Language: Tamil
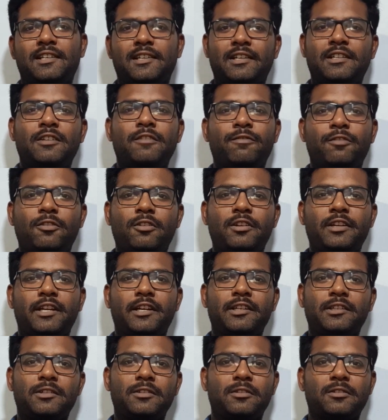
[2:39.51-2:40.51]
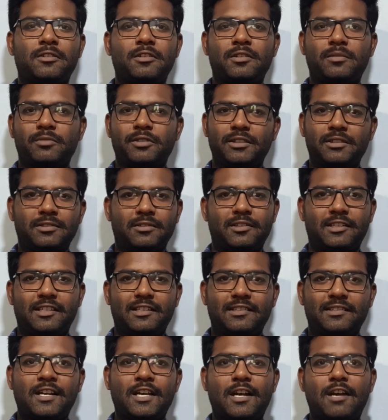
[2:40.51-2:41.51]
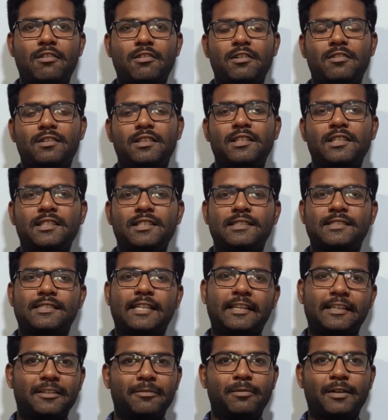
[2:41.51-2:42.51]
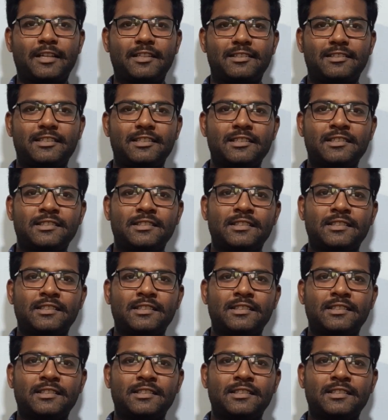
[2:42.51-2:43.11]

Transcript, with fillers: ரெண்டு ஃப்ளோர் எடுக்கணும் அப்படின்னு சொல்லி அவங்க வந்து சைட்டை பார்த்துட்டு